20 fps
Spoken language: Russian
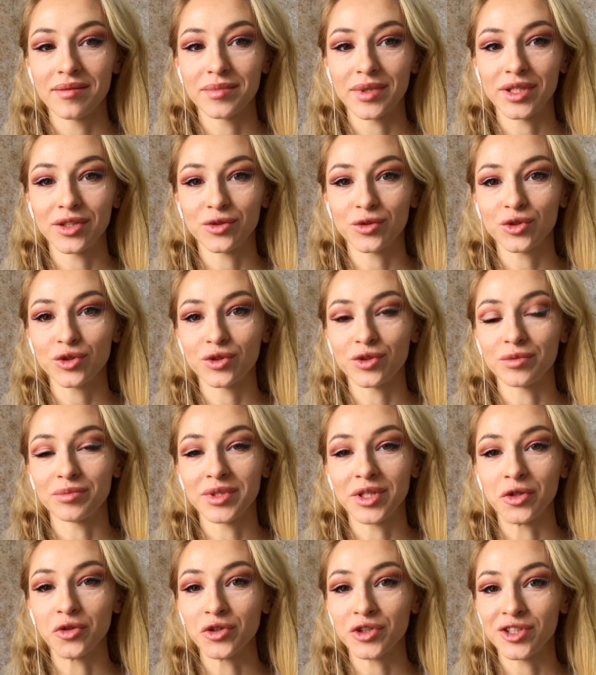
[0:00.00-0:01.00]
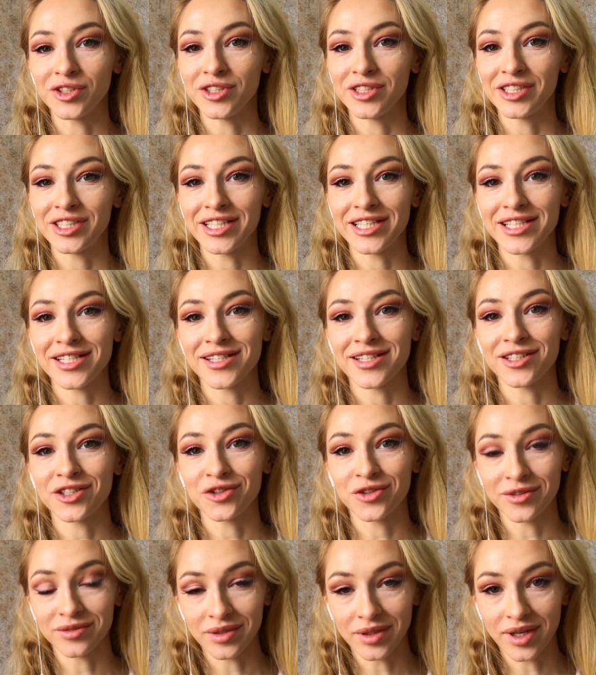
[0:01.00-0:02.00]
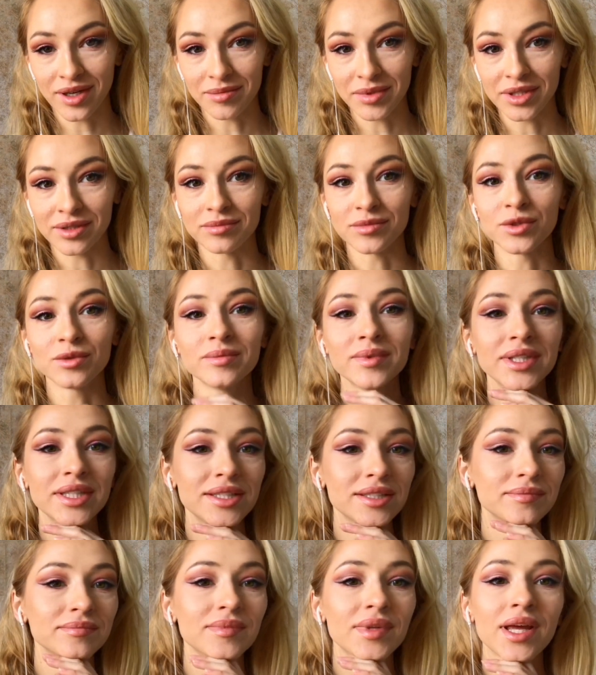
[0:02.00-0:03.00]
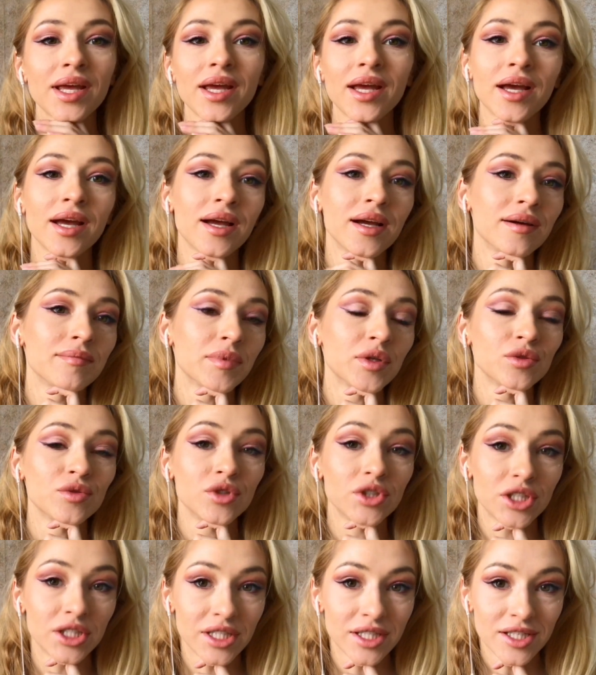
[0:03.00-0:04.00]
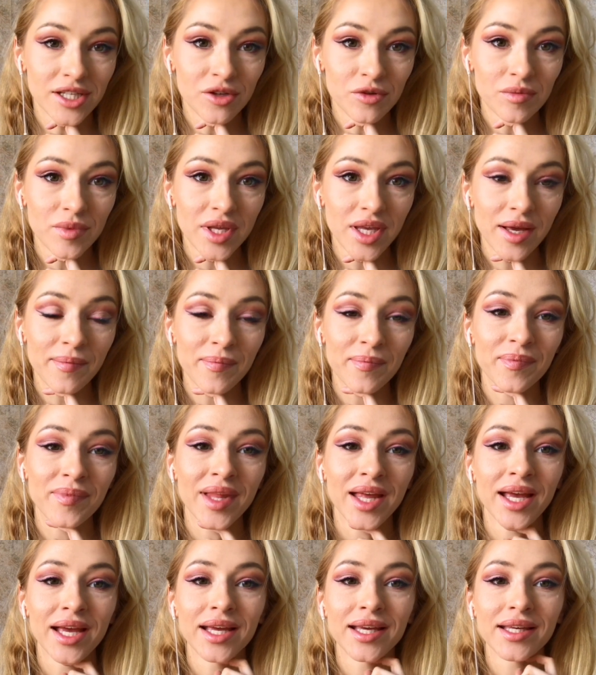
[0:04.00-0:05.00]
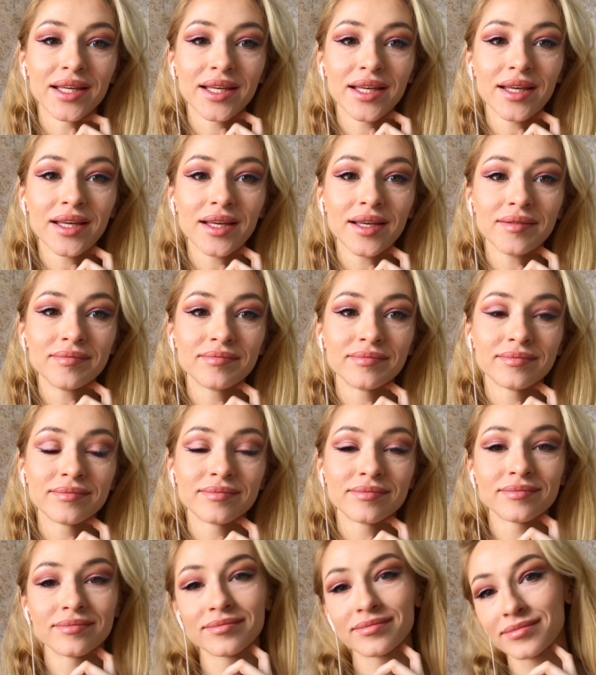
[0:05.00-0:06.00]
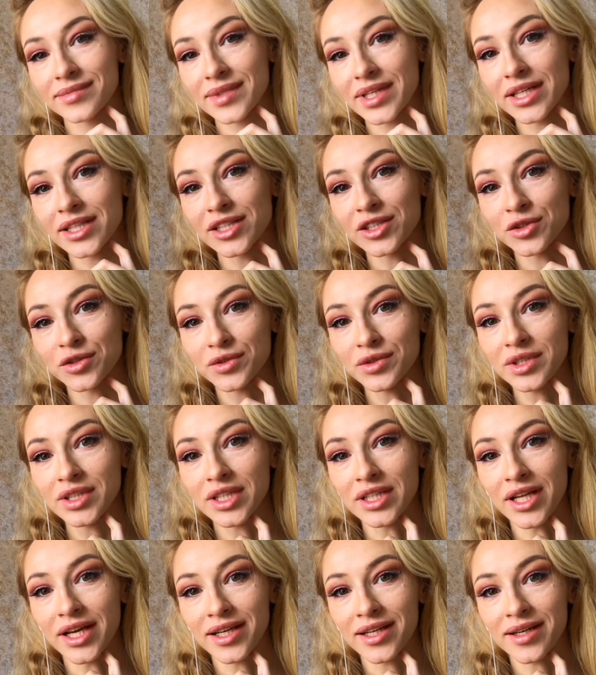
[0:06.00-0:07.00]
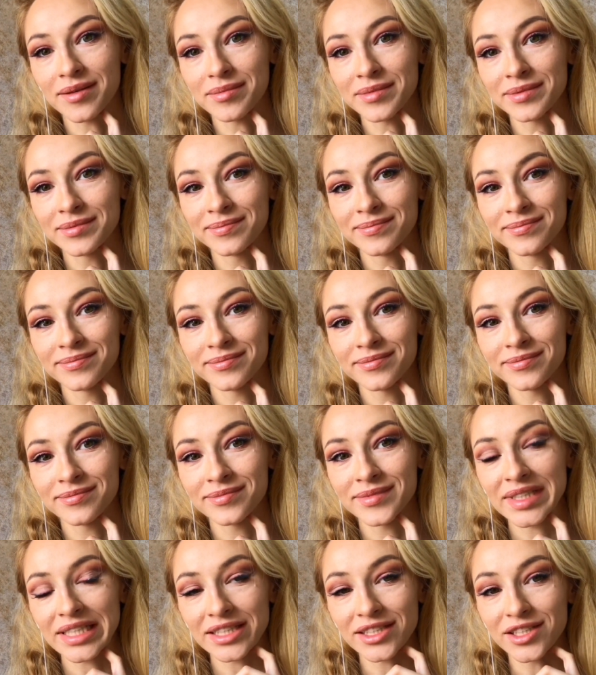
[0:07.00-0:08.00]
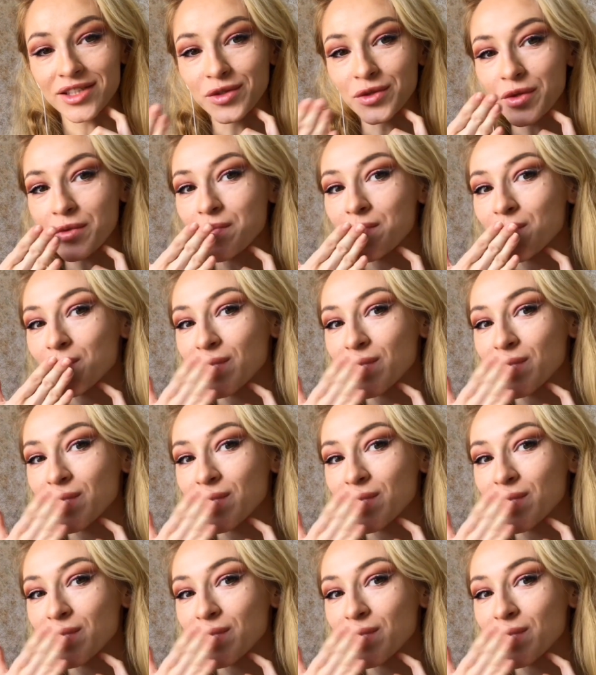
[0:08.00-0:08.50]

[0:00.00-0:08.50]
про то, что мне очень интересно, что вы об этом думаете, получилось ли у меня, и голосуйте лайком. Всех целую!